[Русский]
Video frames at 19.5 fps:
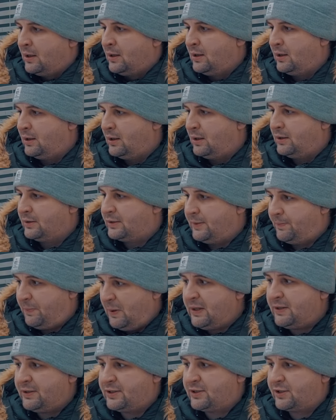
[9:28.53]
Э,
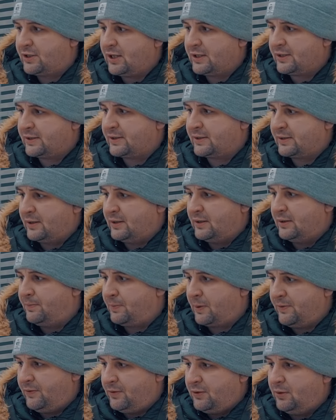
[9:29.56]
теперь сейчас а,
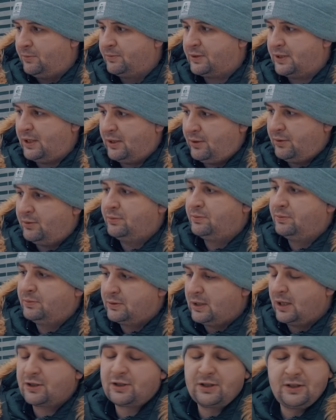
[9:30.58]
проведем серию
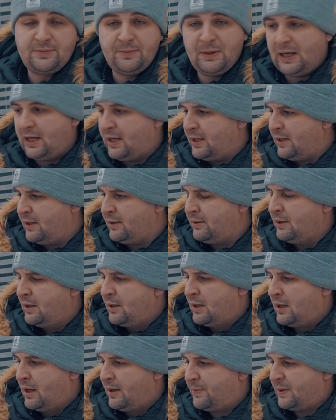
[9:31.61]
также измерений
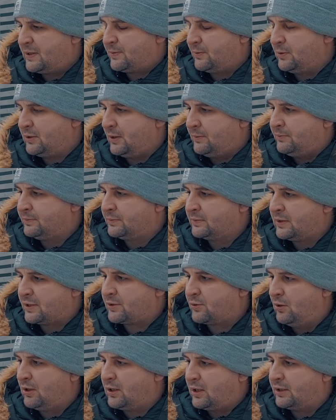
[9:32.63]
и посмотрим,
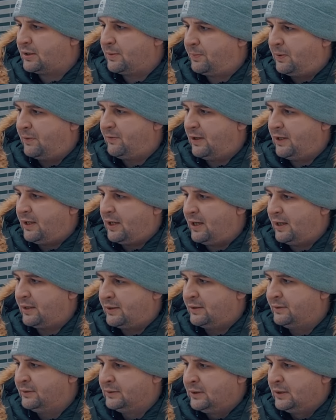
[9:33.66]
насколько это
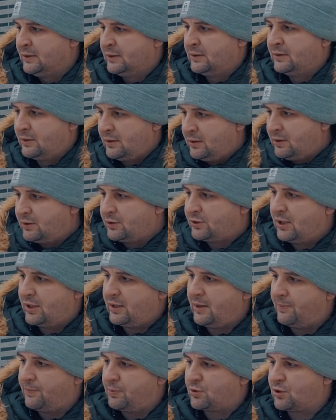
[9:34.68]
повлияет э,
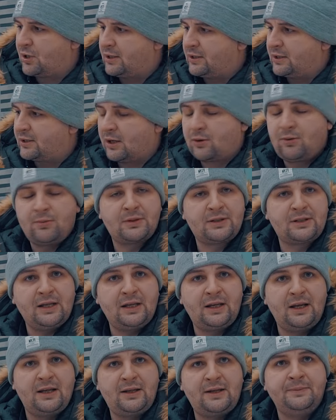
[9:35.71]
ширина пучка на таком
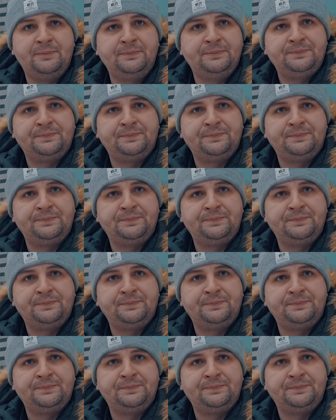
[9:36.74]
расстоянии.